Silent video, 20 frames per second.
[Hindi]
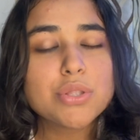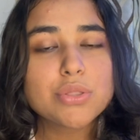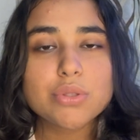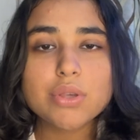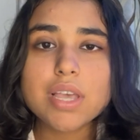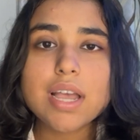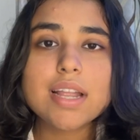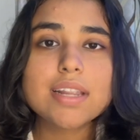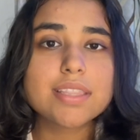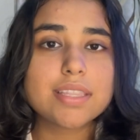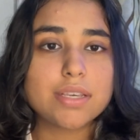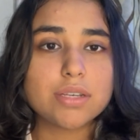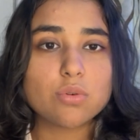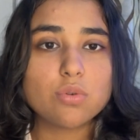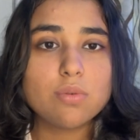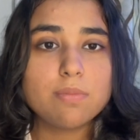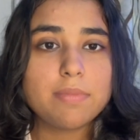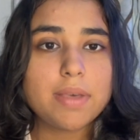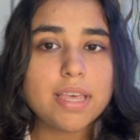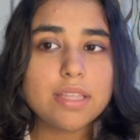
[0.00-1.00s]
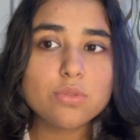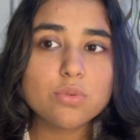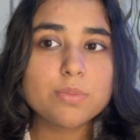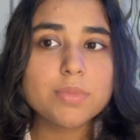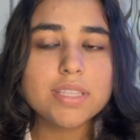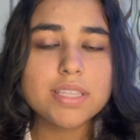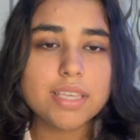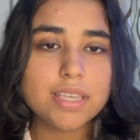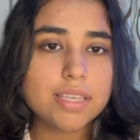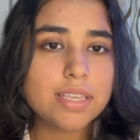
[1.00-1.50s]
तो यार देखो मैं
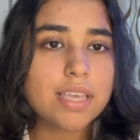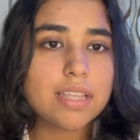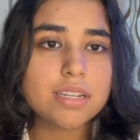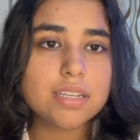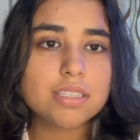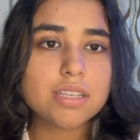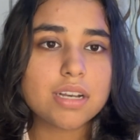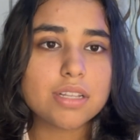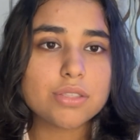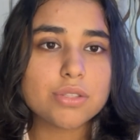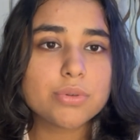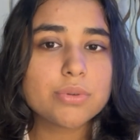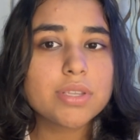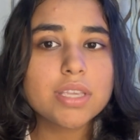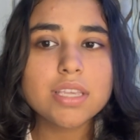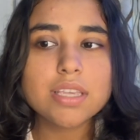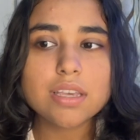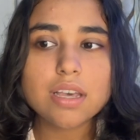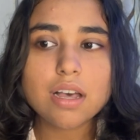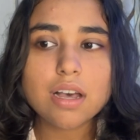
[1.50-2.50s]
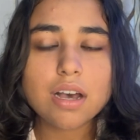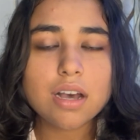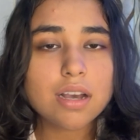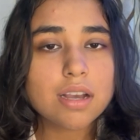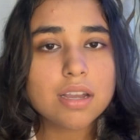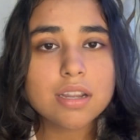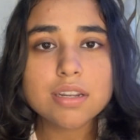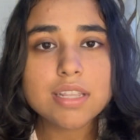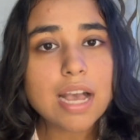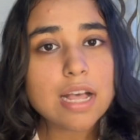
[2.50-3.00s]
तुम्हें ये कहना चाहती हूँ कि
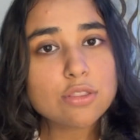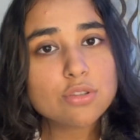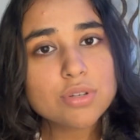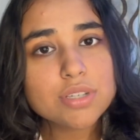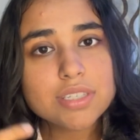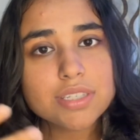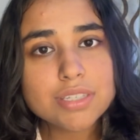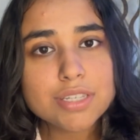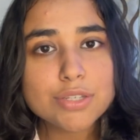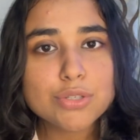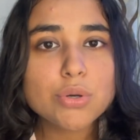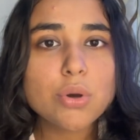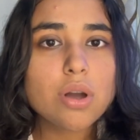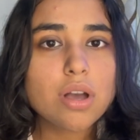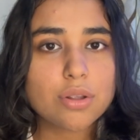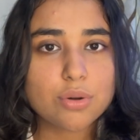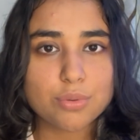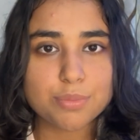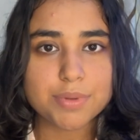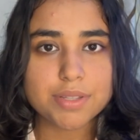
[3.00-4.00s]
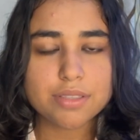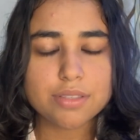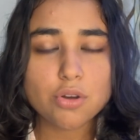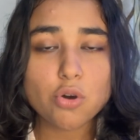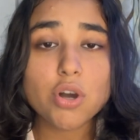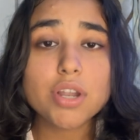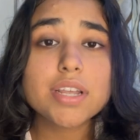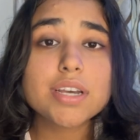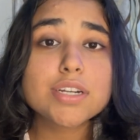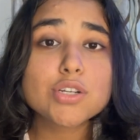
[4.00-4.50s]
अगर या तो किसी चीज़ को करो मत
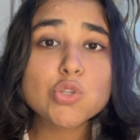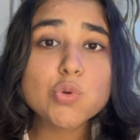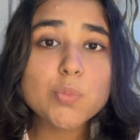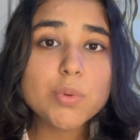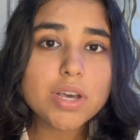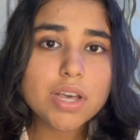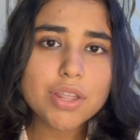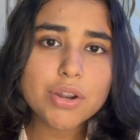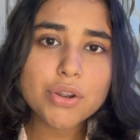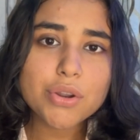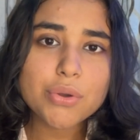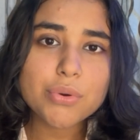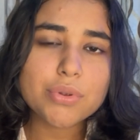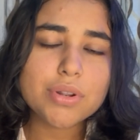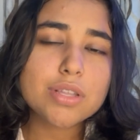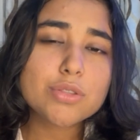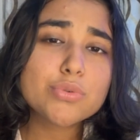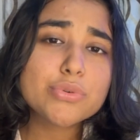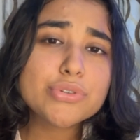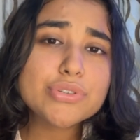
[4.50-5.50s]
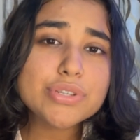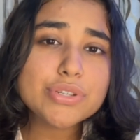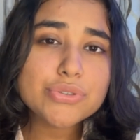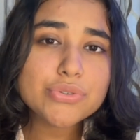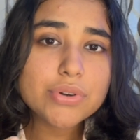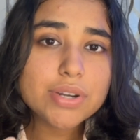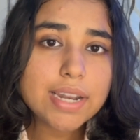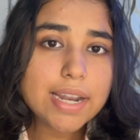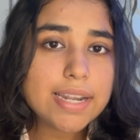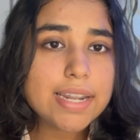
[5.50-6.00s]
और अगर तुम तुम कर रहे हो ना तो उस चीज़
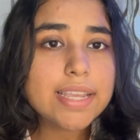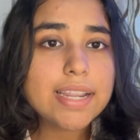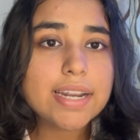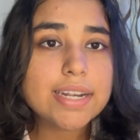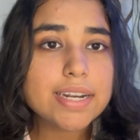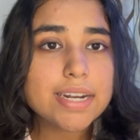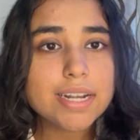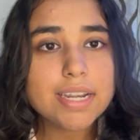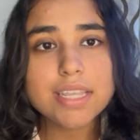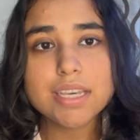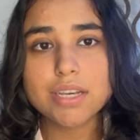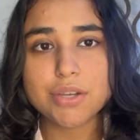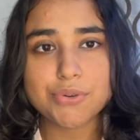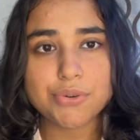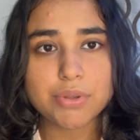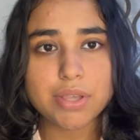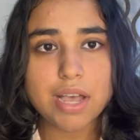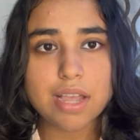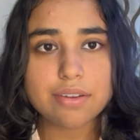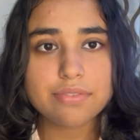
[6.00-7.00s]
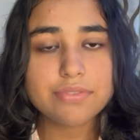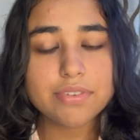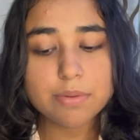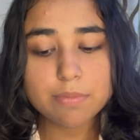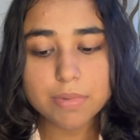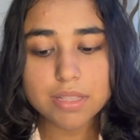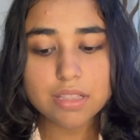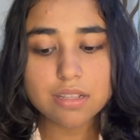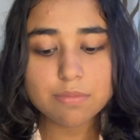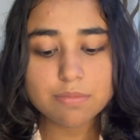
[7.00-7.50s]
को डेडिकेटेडली करो यार फिर
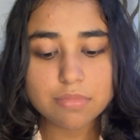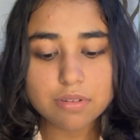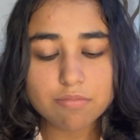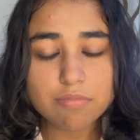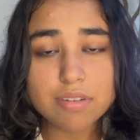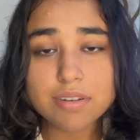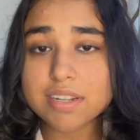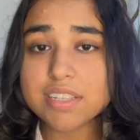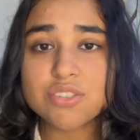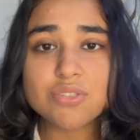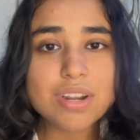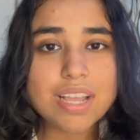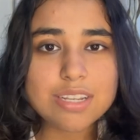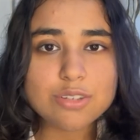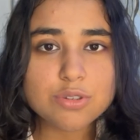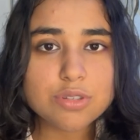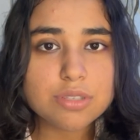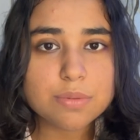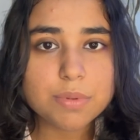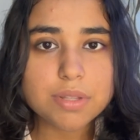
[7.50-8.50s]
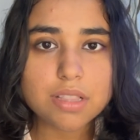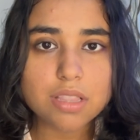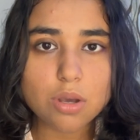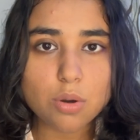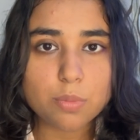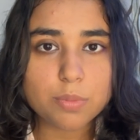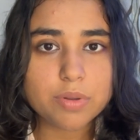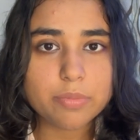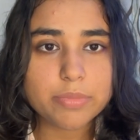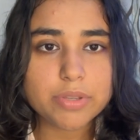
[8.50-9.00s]
मतलब डिस्ट्रैक्शन मत लाओ
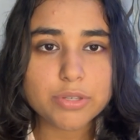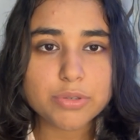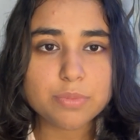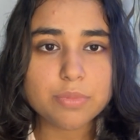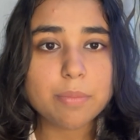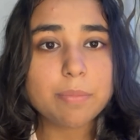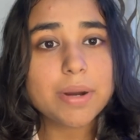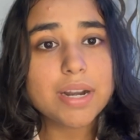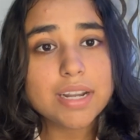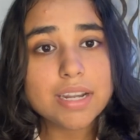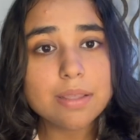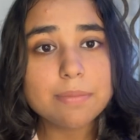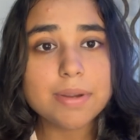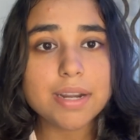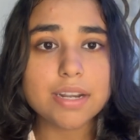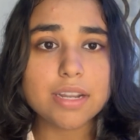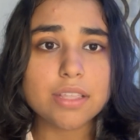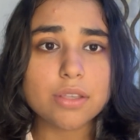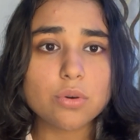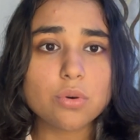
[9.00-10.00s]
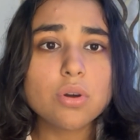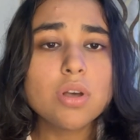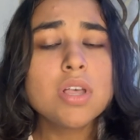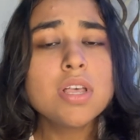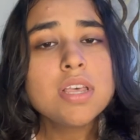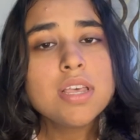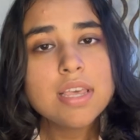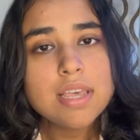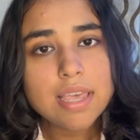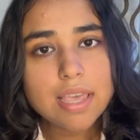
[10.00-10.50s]
अपने बीच में पढ़ने बैठे हो
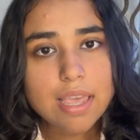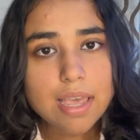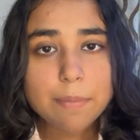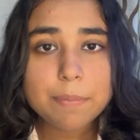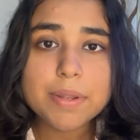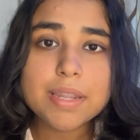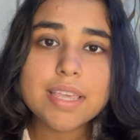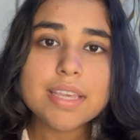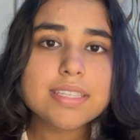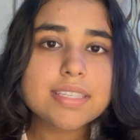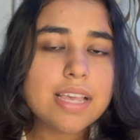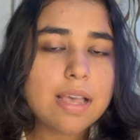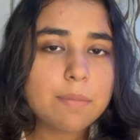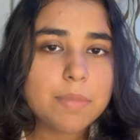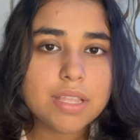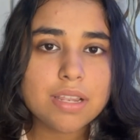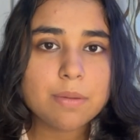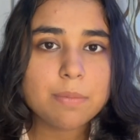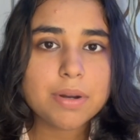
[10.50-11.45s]
अपने एग्ज़ाम के लिए